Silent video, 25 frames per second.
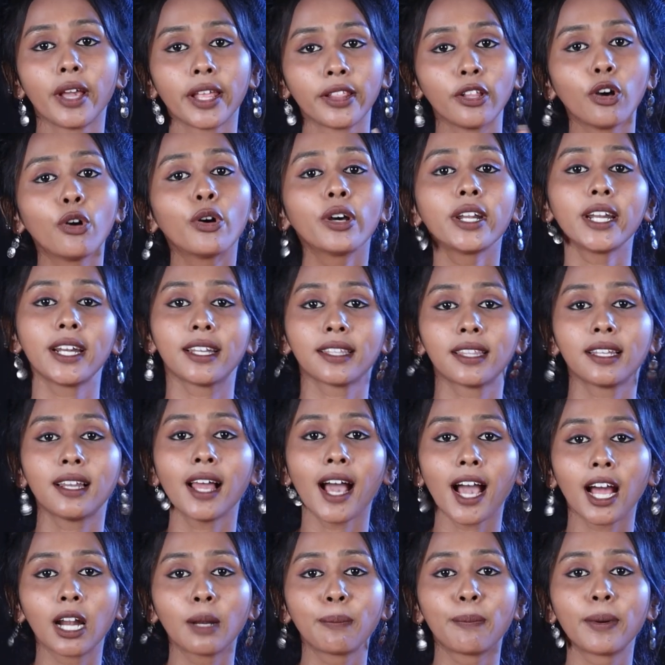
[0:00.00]
ஏதோ ஒரு
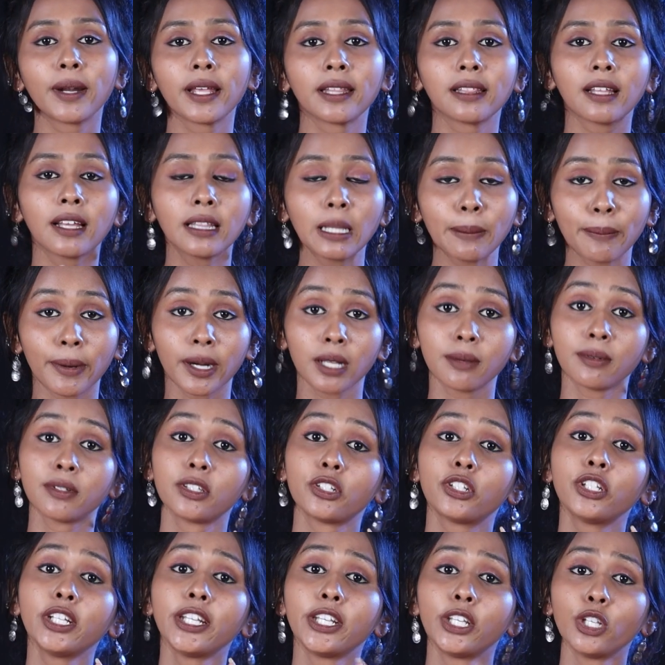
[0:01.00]
இடத்துல ஆட் பண்ணியிருந்தால் இந்த படம்
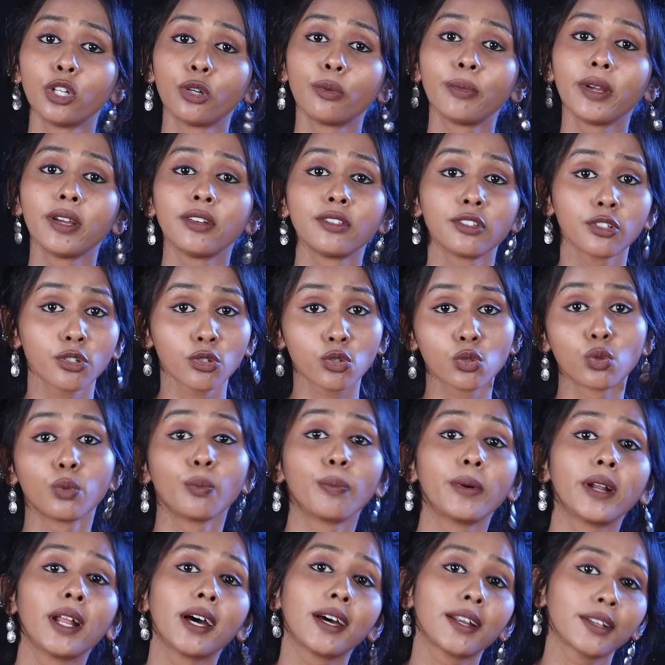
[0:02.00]
வந்துட்டு இன்னுமே வந்துட்டு
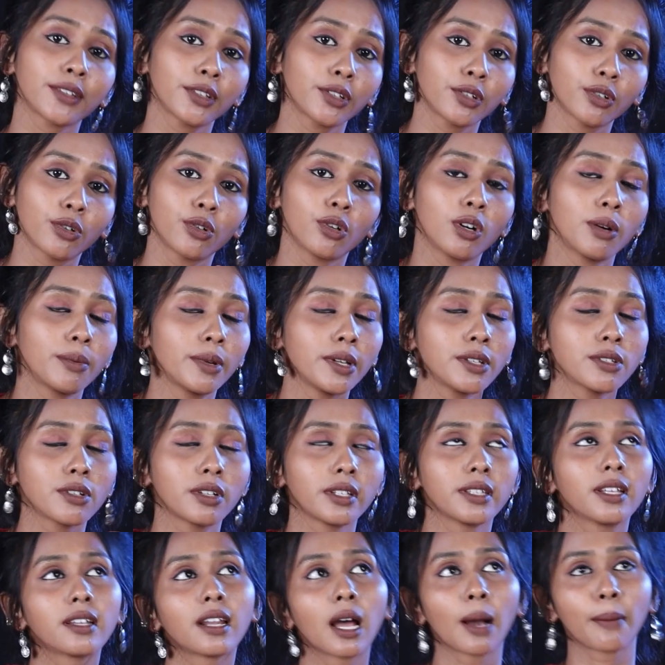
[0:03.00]
சூப்பராக இருந்திருக்கும் அப்படின்னு
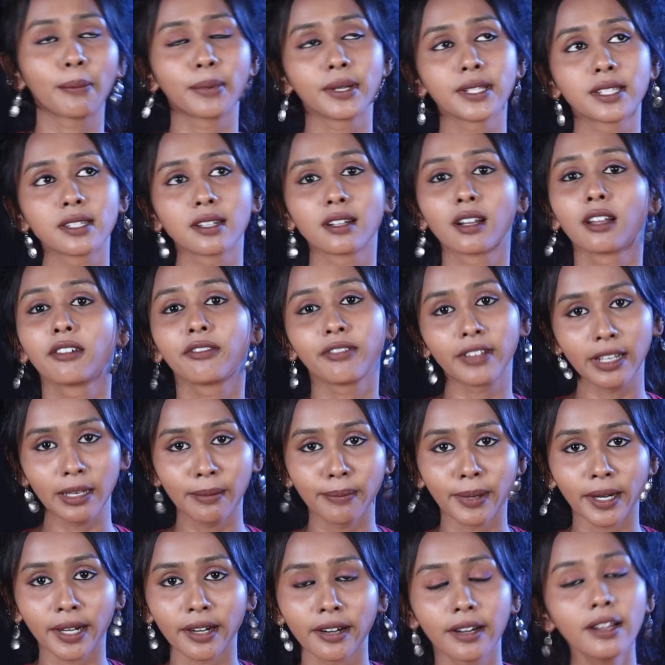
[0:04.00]
சொல்லி தான் நான் பர்சனலாக
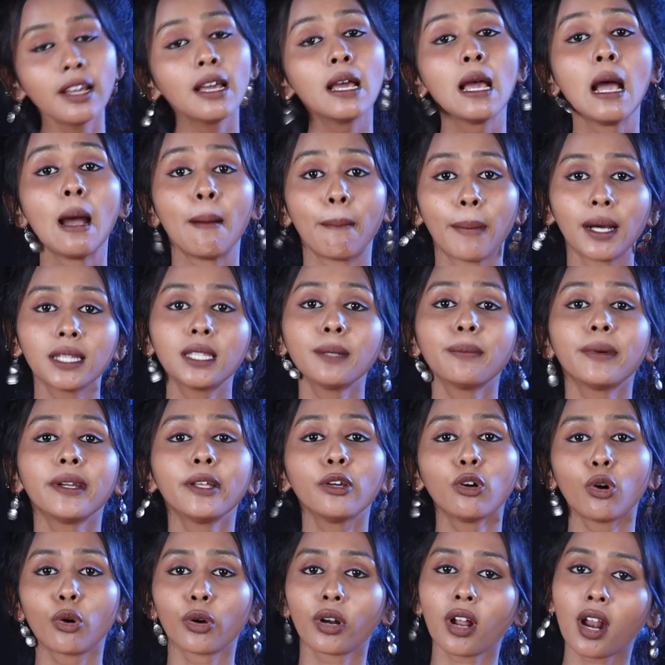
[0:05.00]
ஃபீல் பண்ணுறேன்
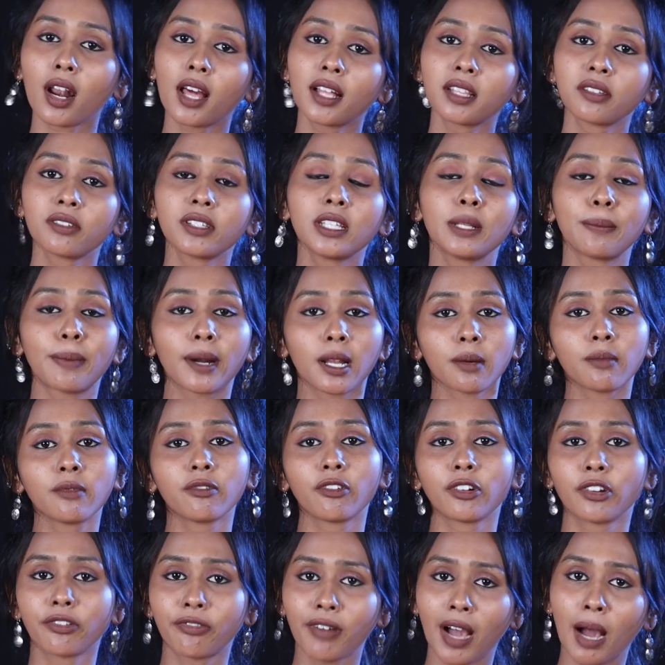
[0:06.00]
மற்றபடி ஓவராலாக வந்து இந்த படம்
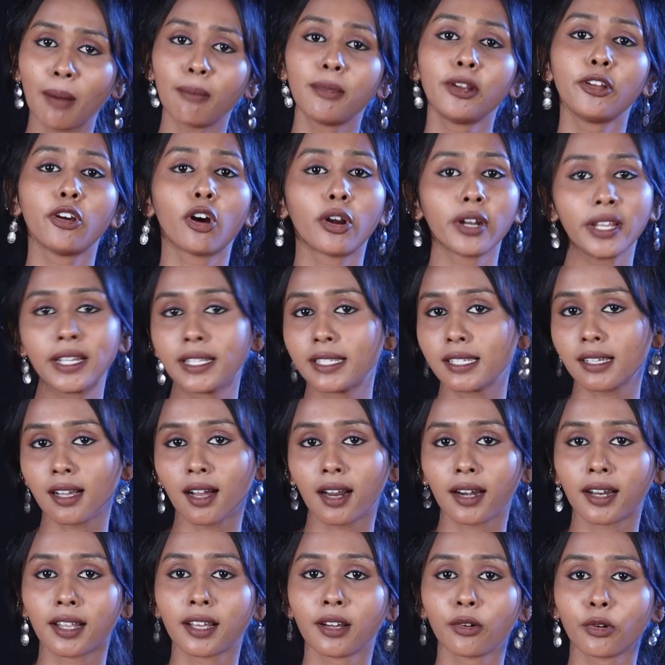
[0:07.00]
ஒரு ஃபேமிலி
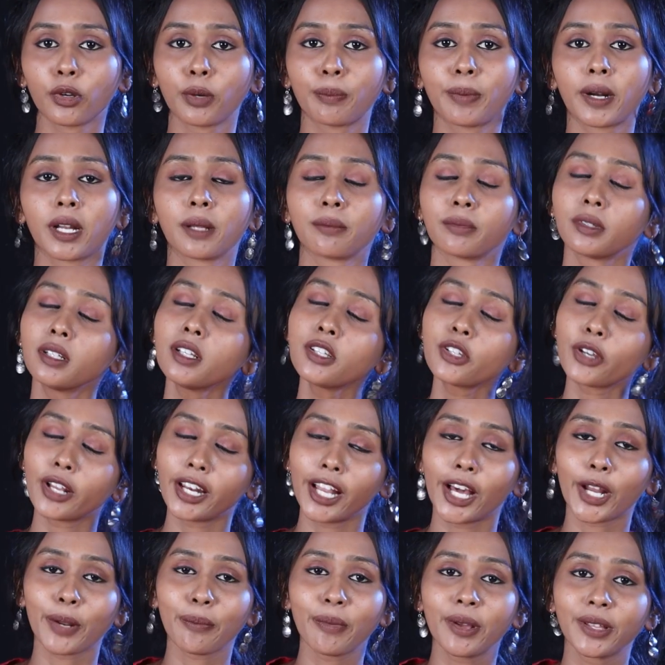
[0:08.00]
ஆடியன்ஸ்க்கான ஒரு படம் தான் ஸோ
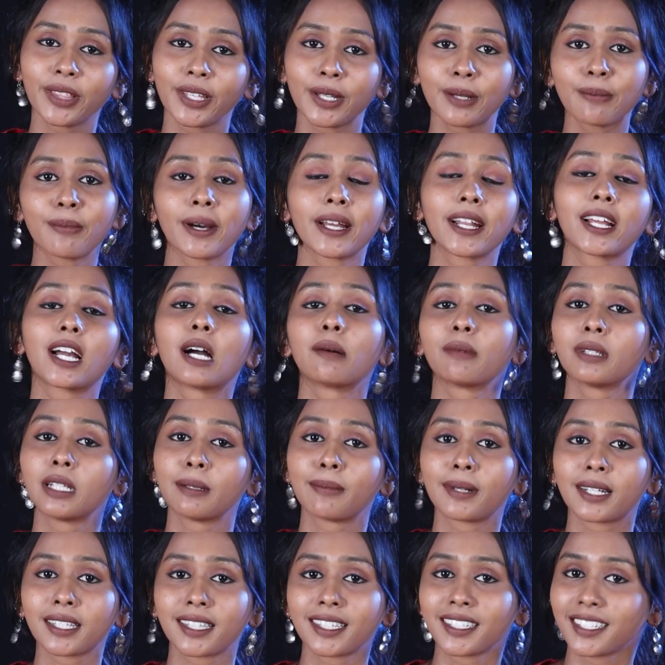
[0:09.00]
எல்லாருமே வந்துட்டு மறக்காமல்
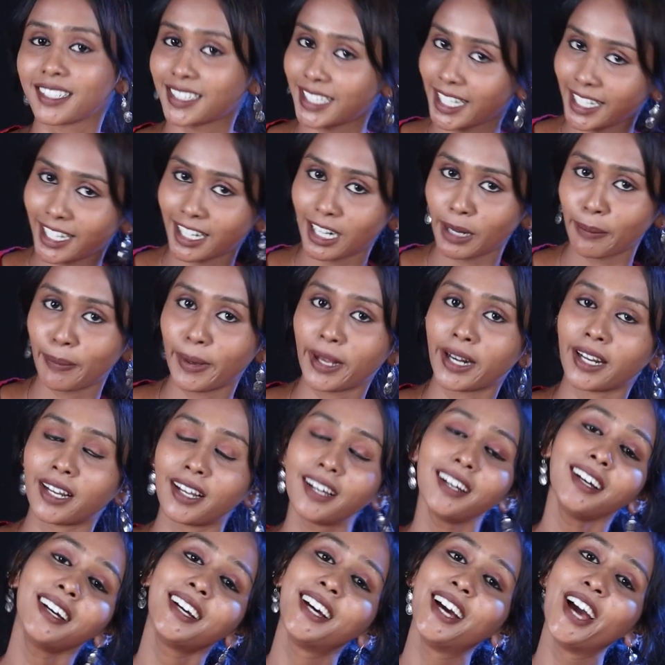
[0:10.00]
இந்த படத்தை தேட்டரில்
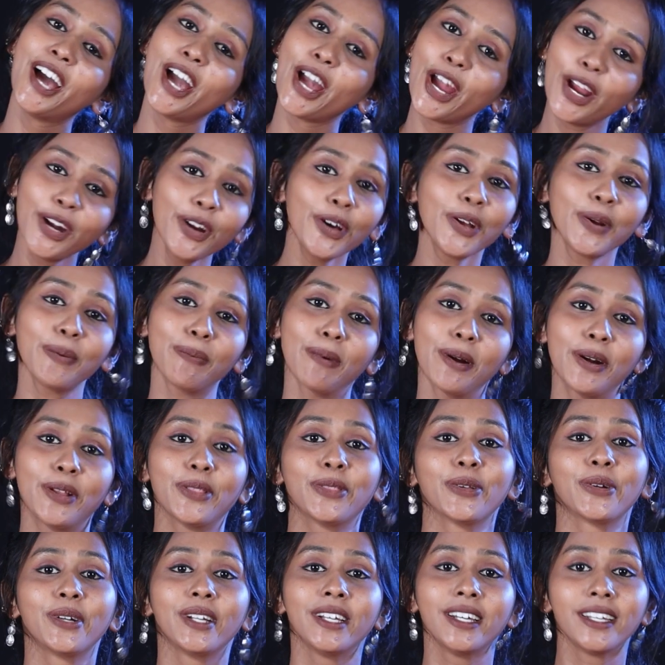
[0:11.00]
பாருங்கள் இன்னொரு
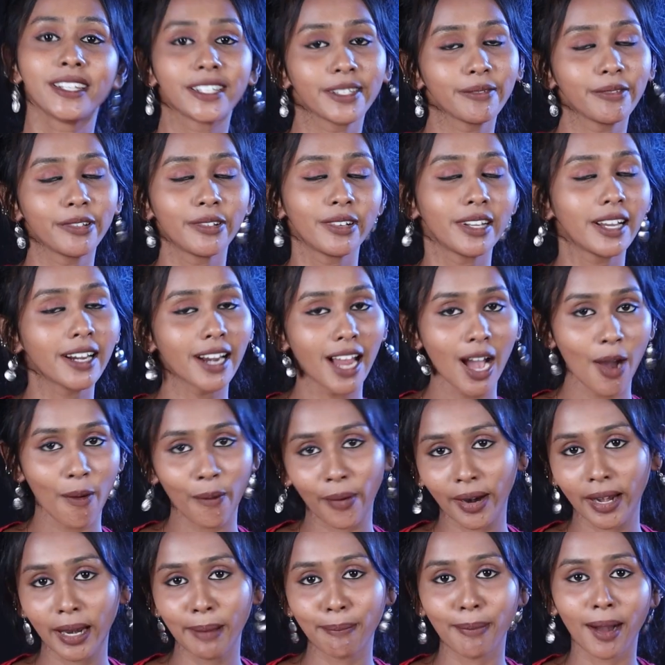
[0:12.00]
படத்தோட ரிவ்யூவில் நான்
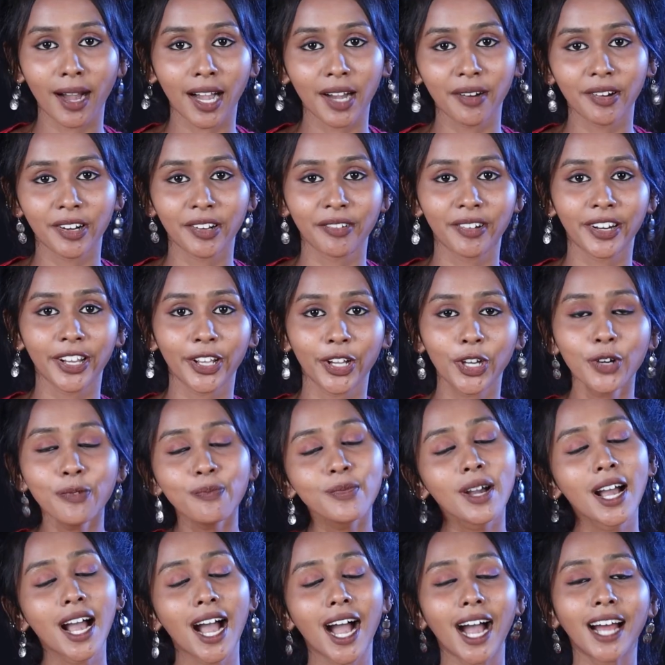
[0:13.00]
உங்களை பார்க்க வர
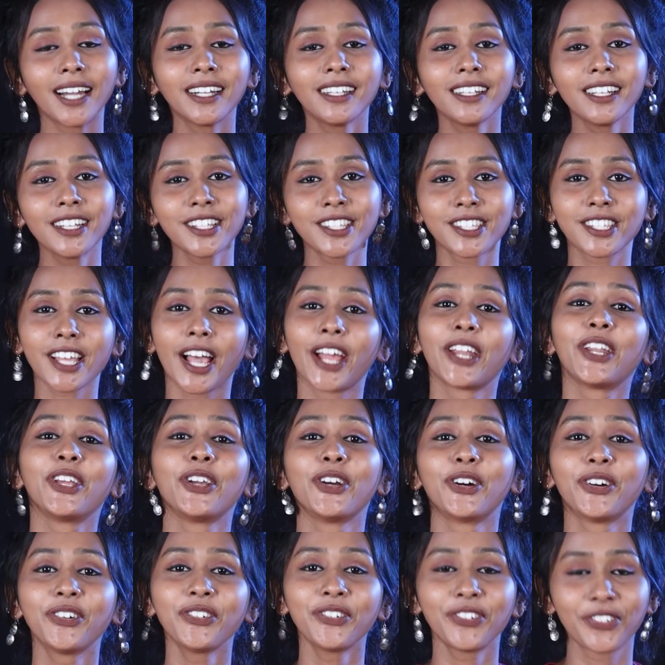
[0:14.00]
வரைக்கும் அண்ட் இட்
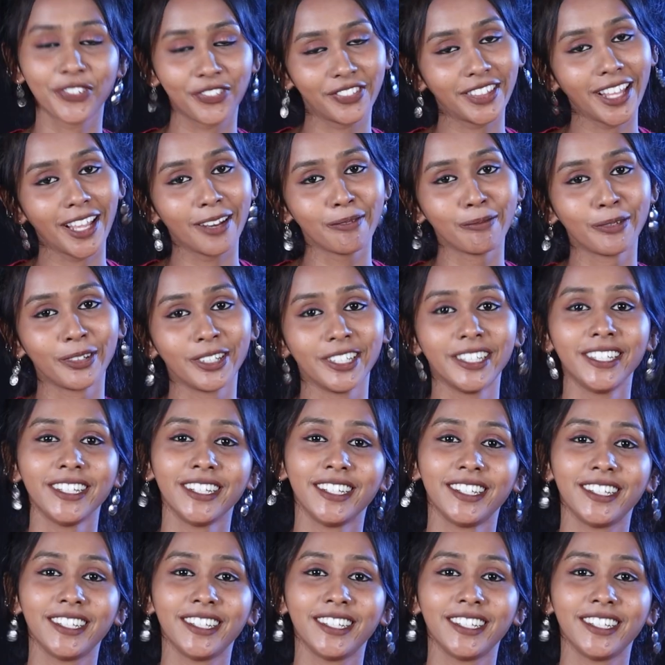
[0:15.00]
சைனிங் ஆஃப் தேன்மொழி